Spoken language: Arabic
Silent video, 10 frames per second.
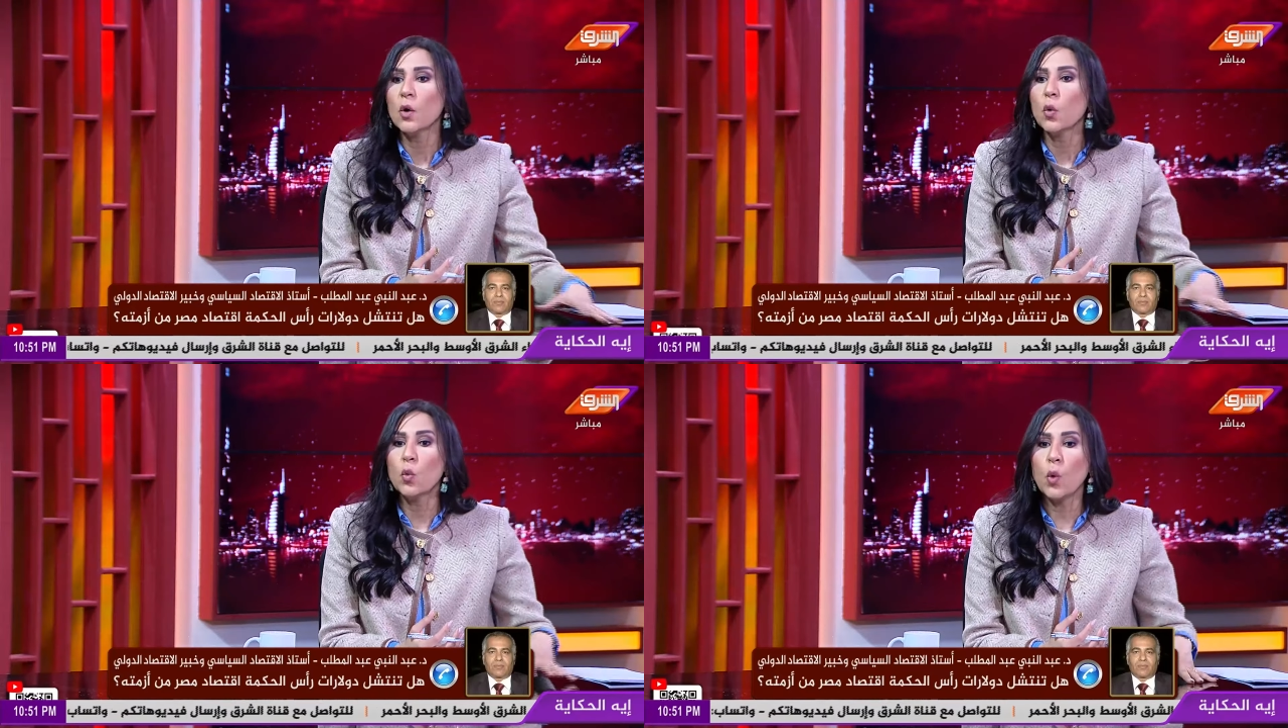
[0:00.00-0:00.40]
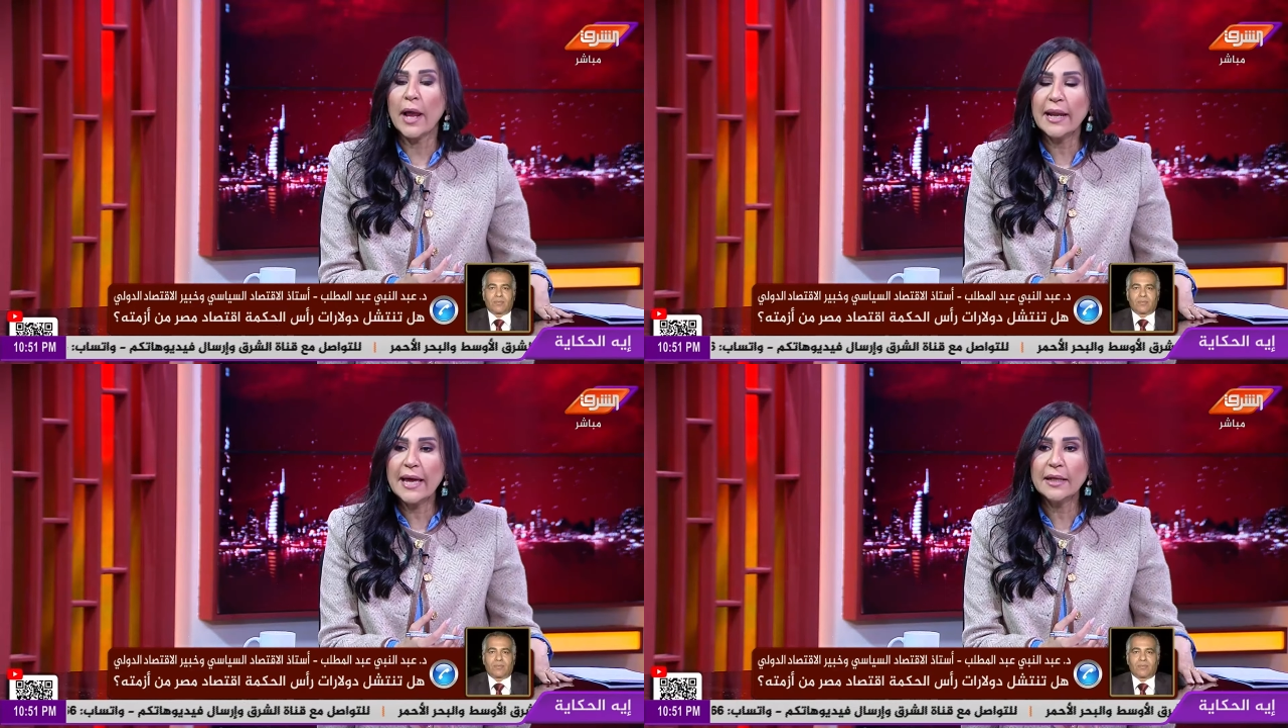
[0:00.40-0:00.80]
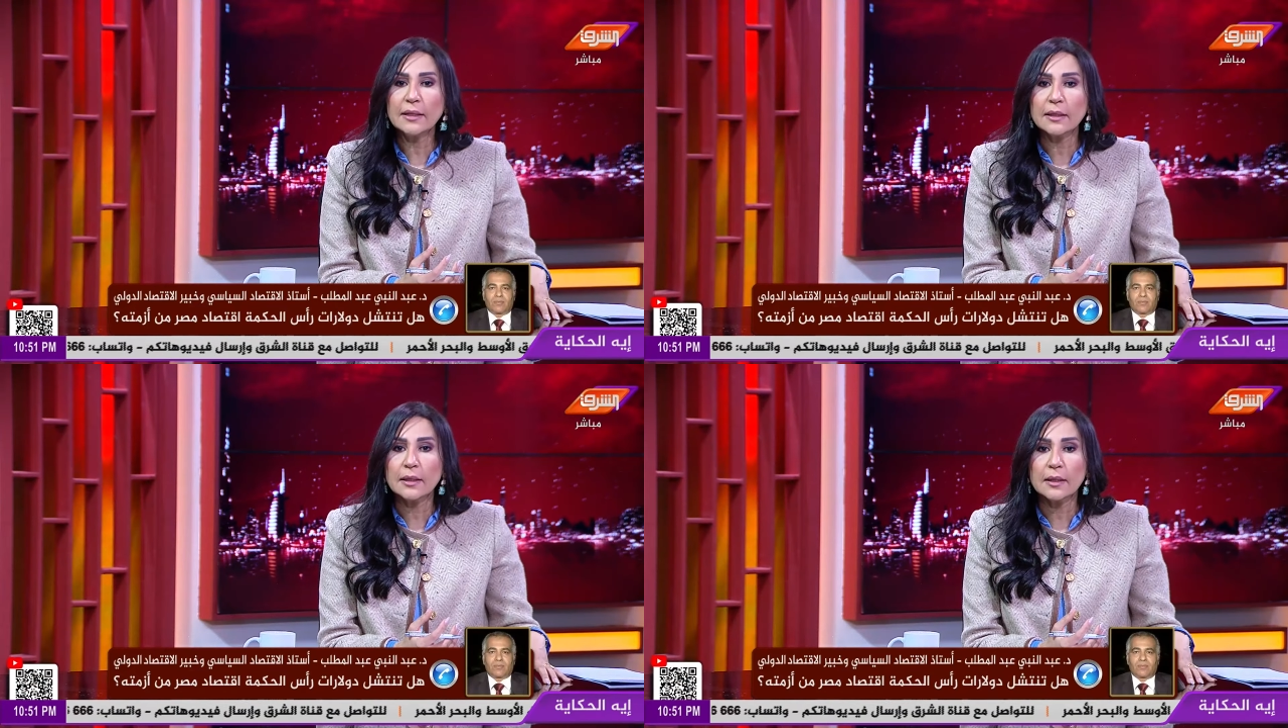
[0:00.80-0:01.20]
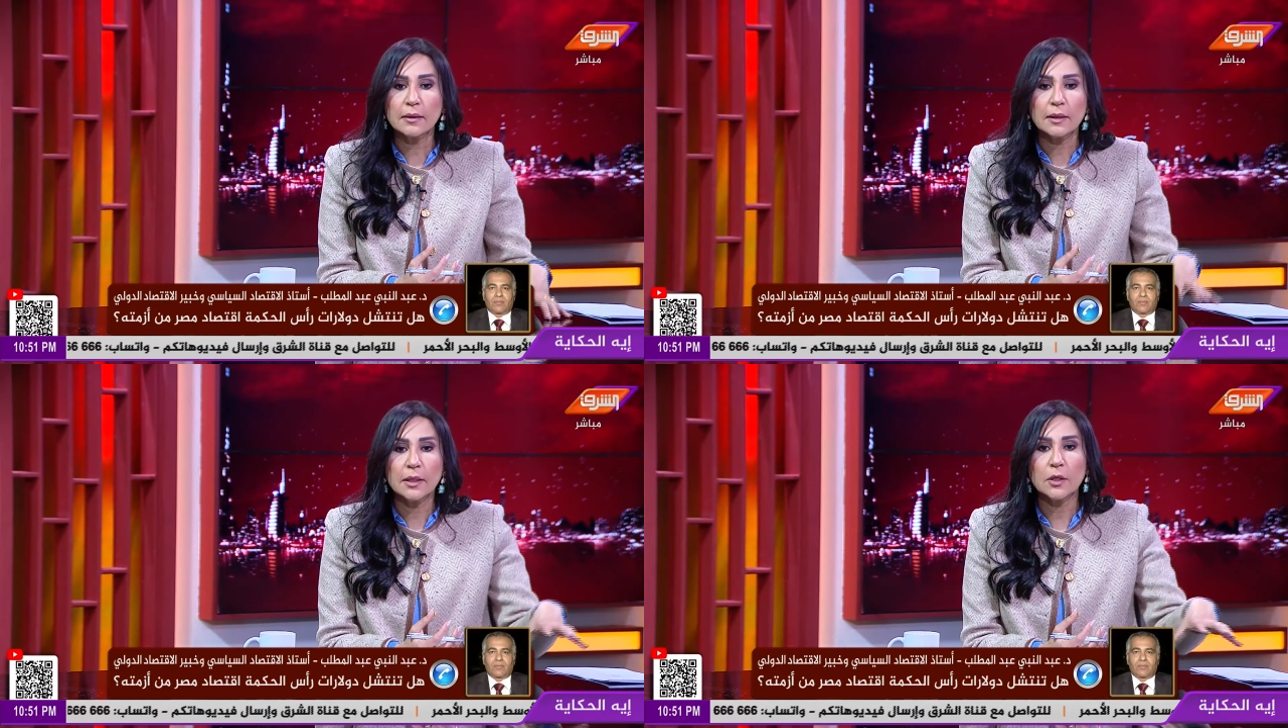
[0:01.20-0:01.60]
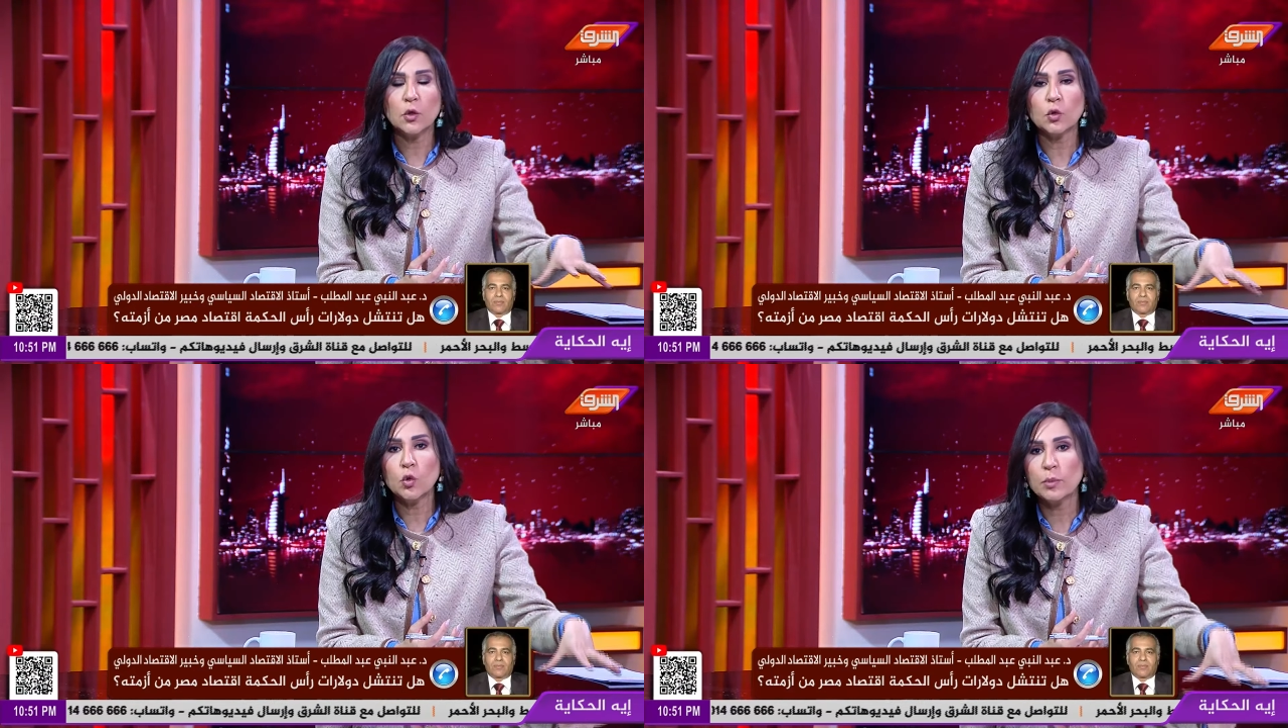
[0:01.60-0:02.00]
والان
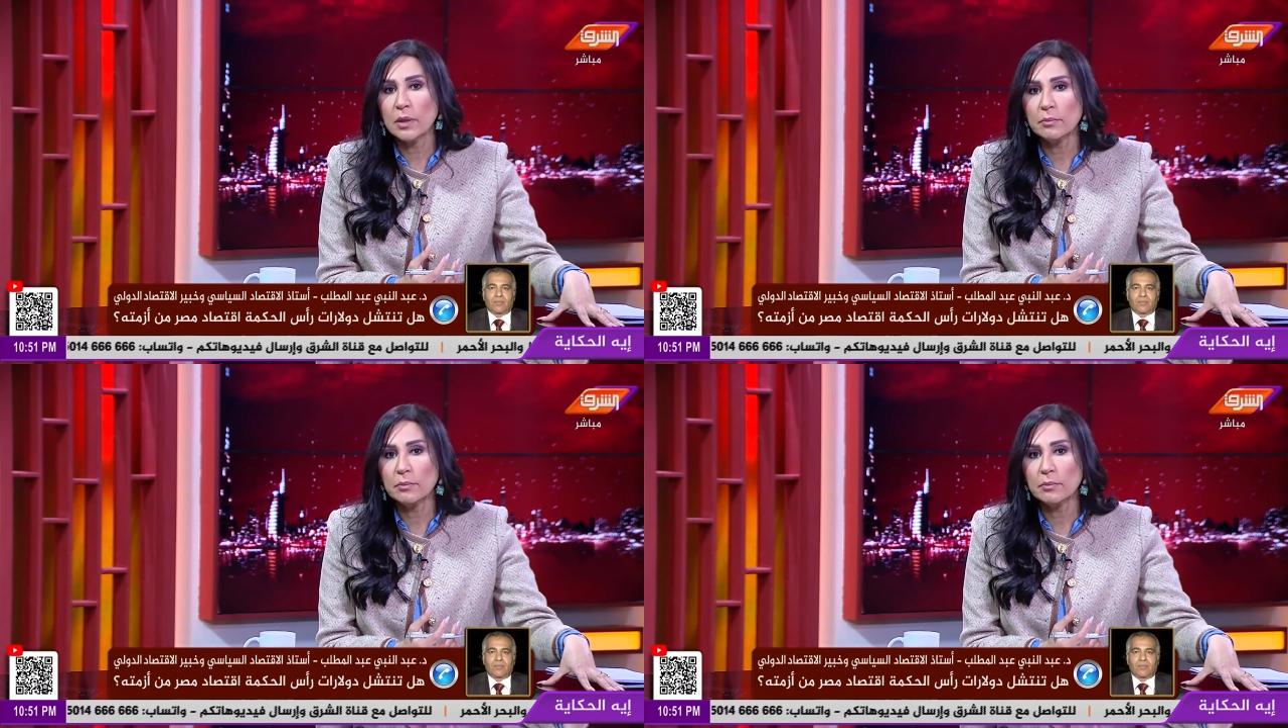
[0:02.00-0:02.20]
الحكومة